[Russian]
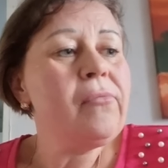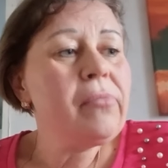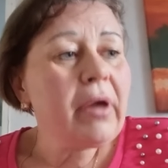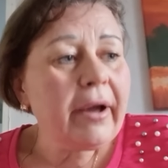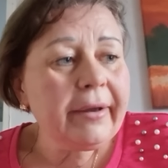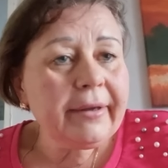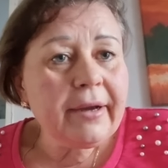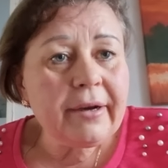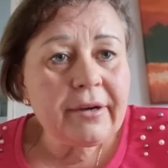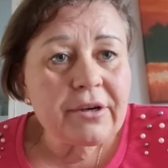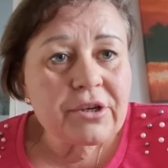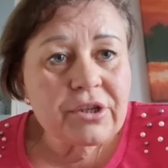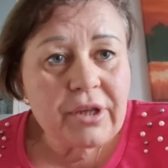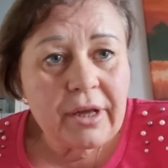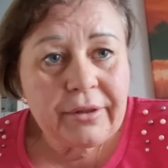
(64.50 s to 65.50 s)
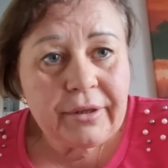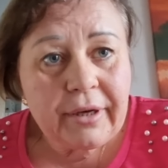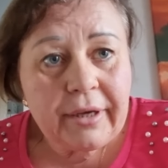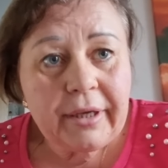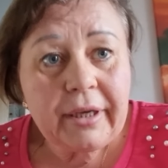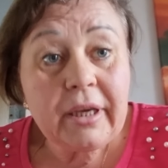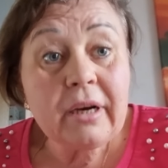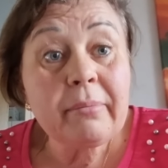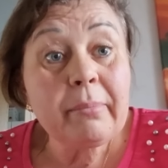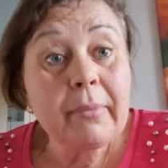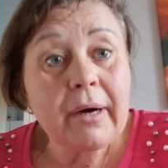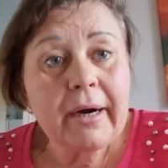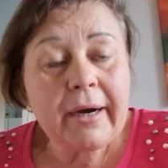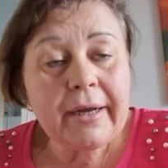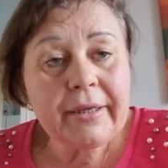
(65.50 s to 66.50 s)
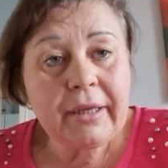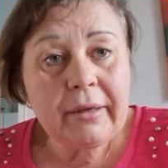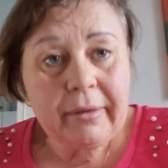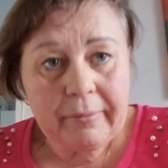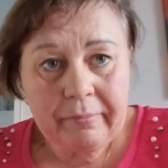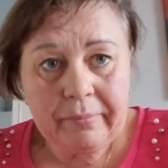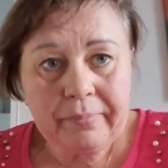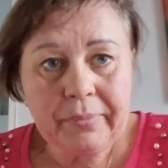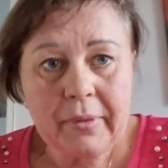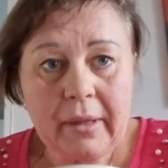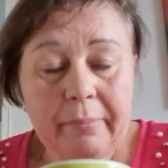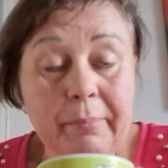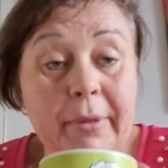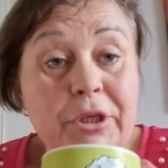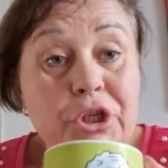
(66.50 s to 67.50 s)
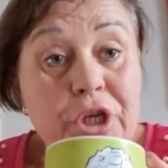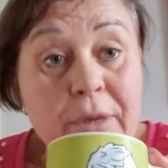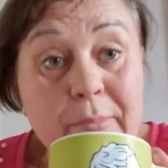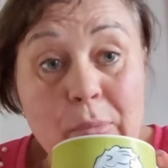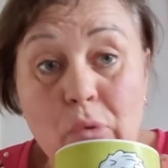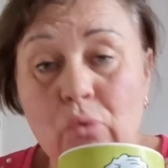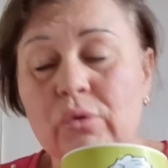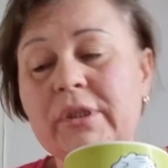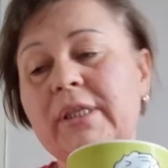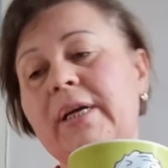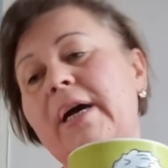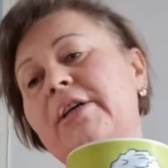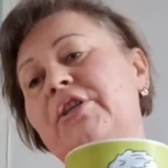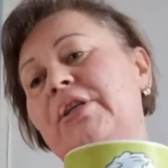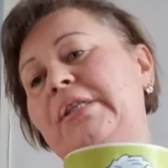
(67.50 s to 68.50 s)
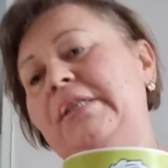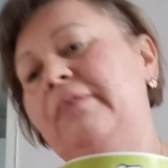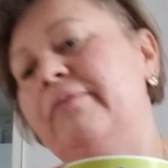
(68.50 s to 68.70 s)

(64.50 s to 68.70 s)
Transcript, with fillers: А я гражданка Германии. Почему, скажете